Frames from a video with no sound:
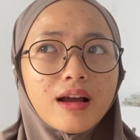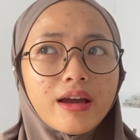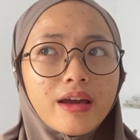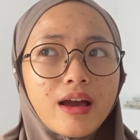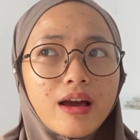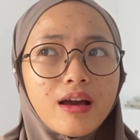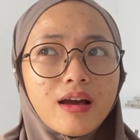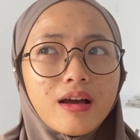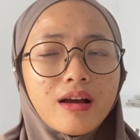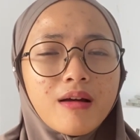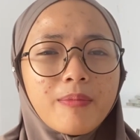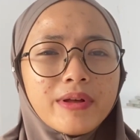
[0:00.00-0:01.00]
kayak
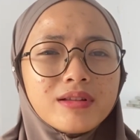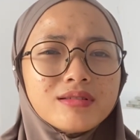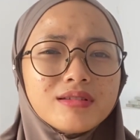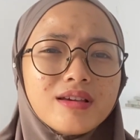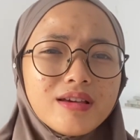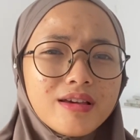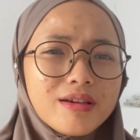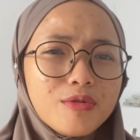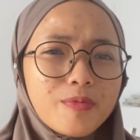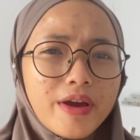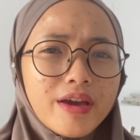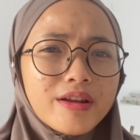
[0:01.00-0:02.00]
ngapain sih
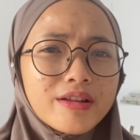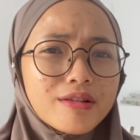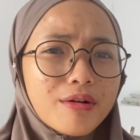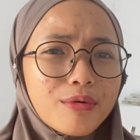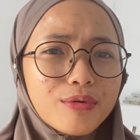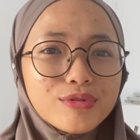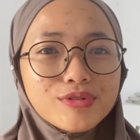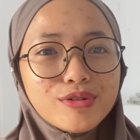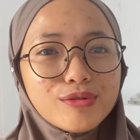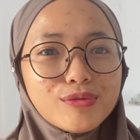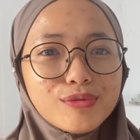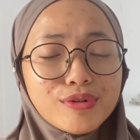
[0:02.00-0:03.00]
hidup kayak gini terus
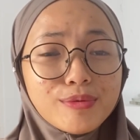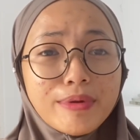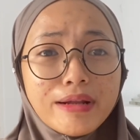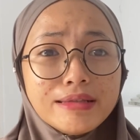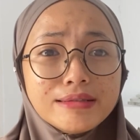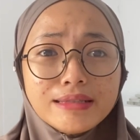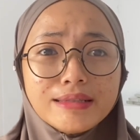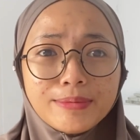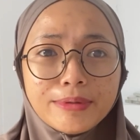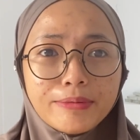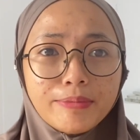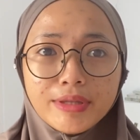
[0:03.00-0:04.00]
gitu gimana sih
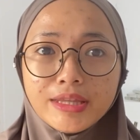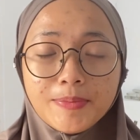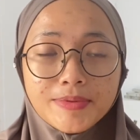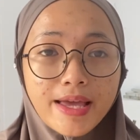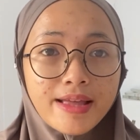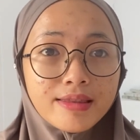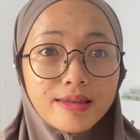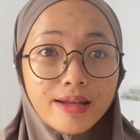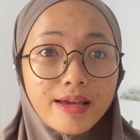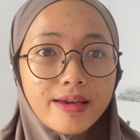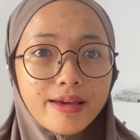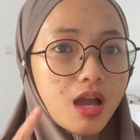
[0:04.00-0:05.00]
teman-teman tips and
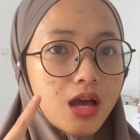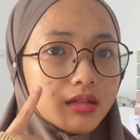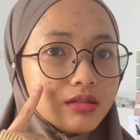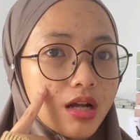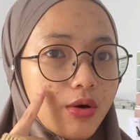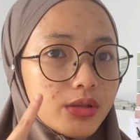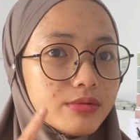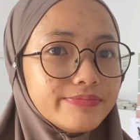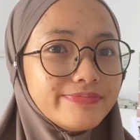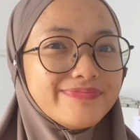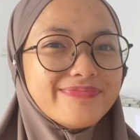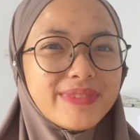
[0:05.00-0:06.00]
triknya ada jerawat
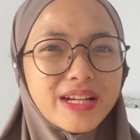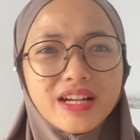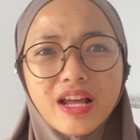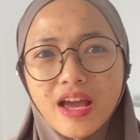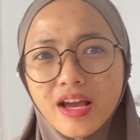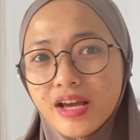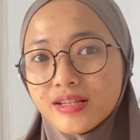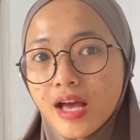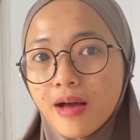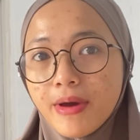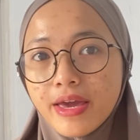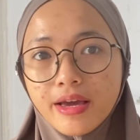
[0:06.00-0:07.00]
beli lah ya guys
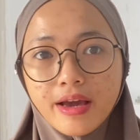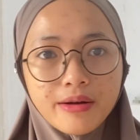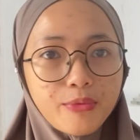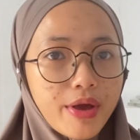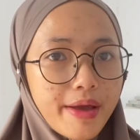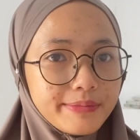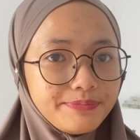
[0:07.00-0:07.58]
abaikan gue